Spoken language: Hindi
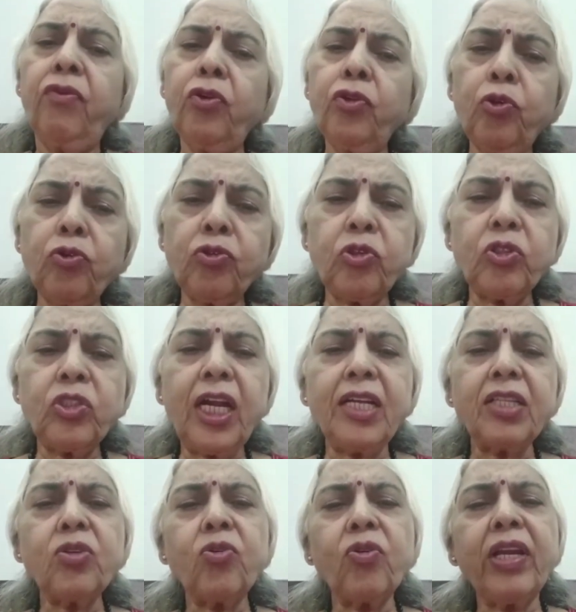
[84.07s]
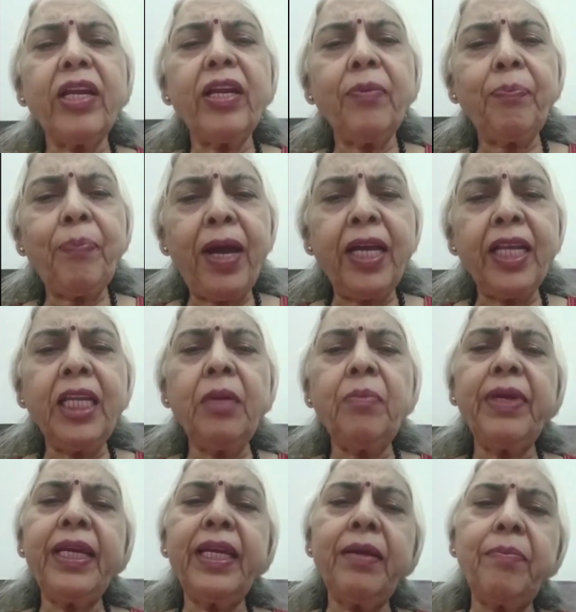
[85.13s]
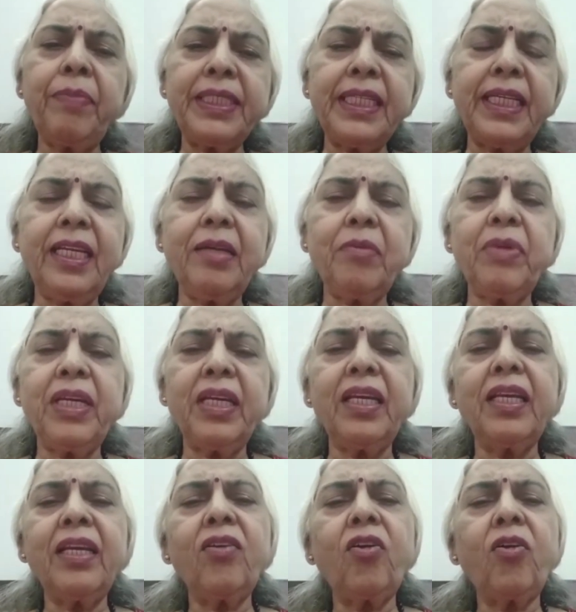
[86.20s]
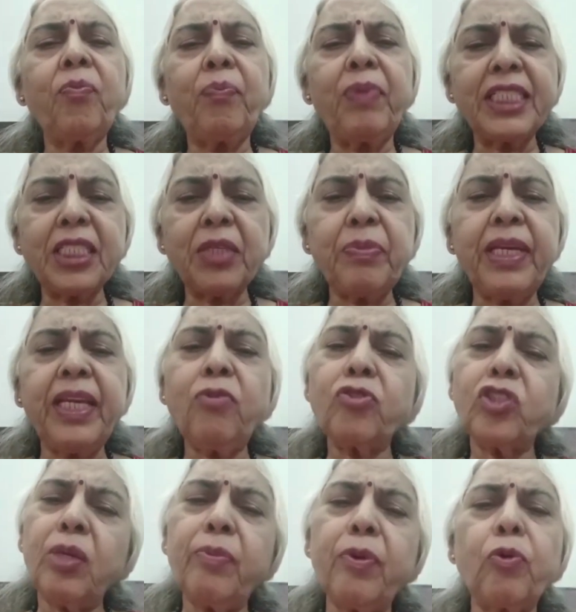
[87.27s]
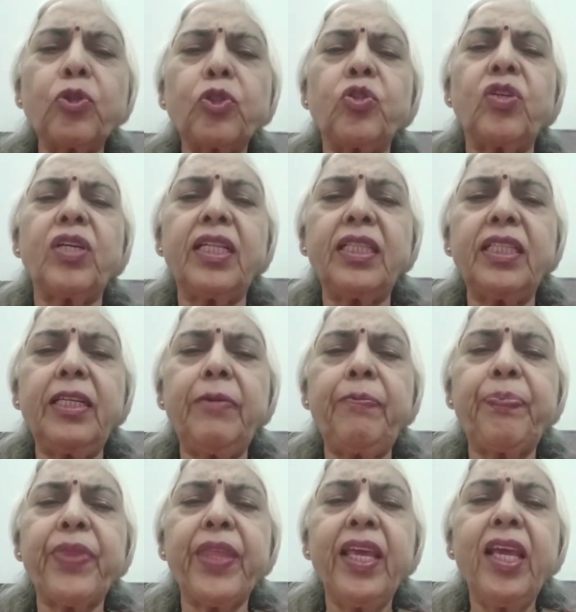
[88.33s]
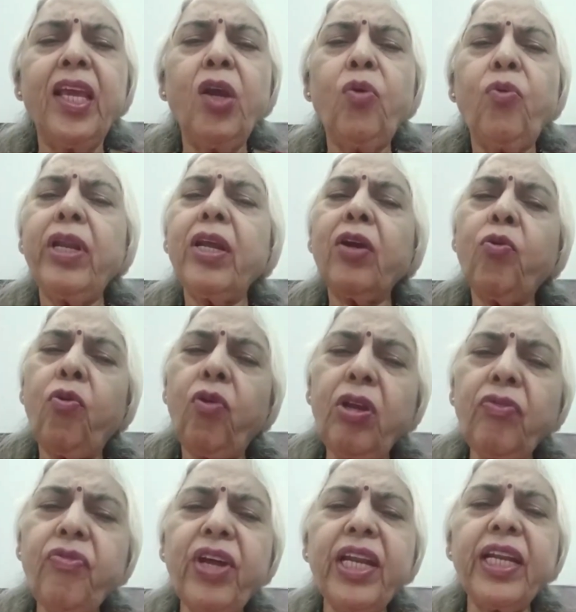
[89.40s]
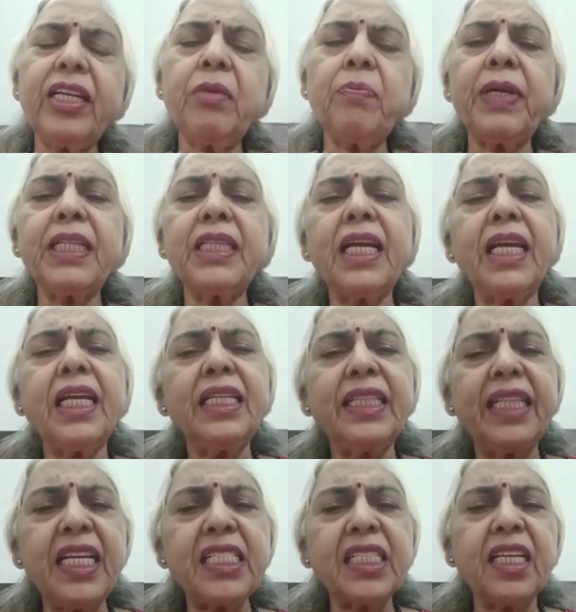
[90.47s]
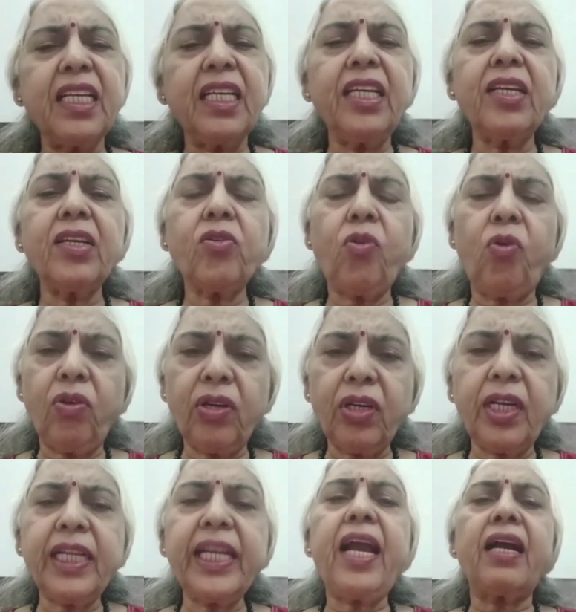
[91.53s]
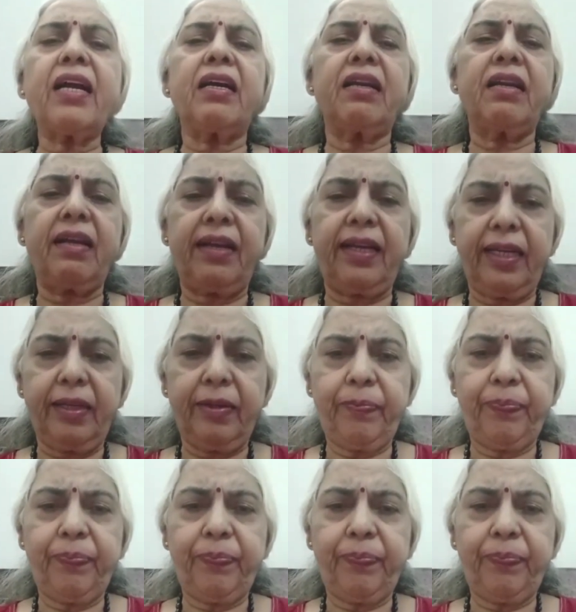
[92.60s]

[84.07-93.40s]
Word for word: वो 200-400 के पानी में बिजली में और बस में उसी में खुश हो जाती है उन्हें कोई फर्क नहीं पड़ता कि देश के लिए कौन क्या कर रहा है